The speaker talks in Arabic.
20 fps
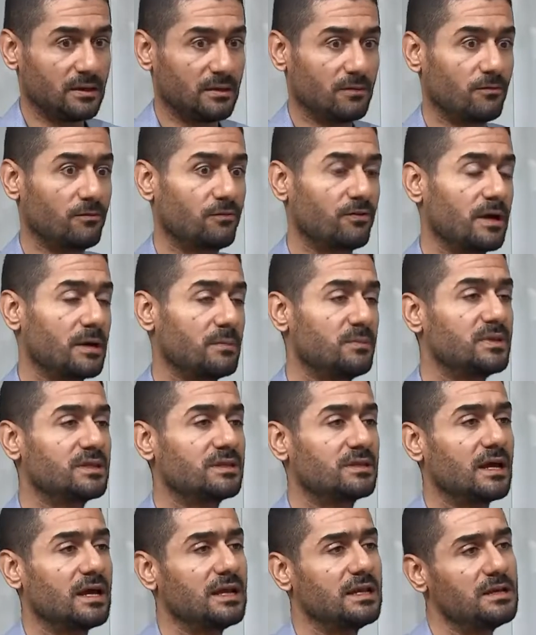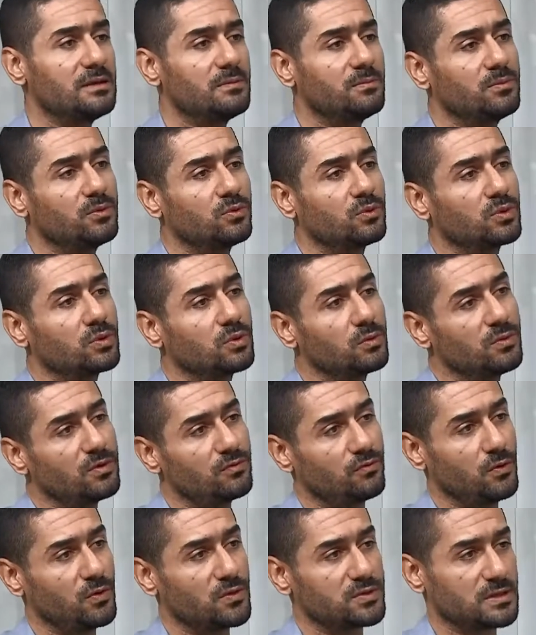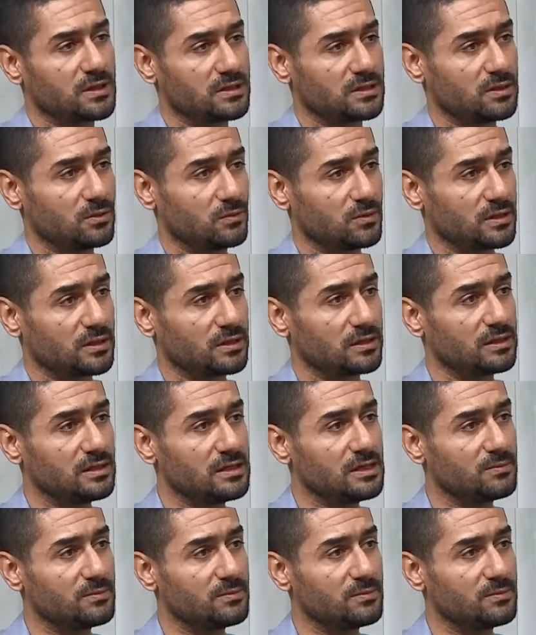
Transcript: فبالتالي بنطلب الفحوصات الوراثيه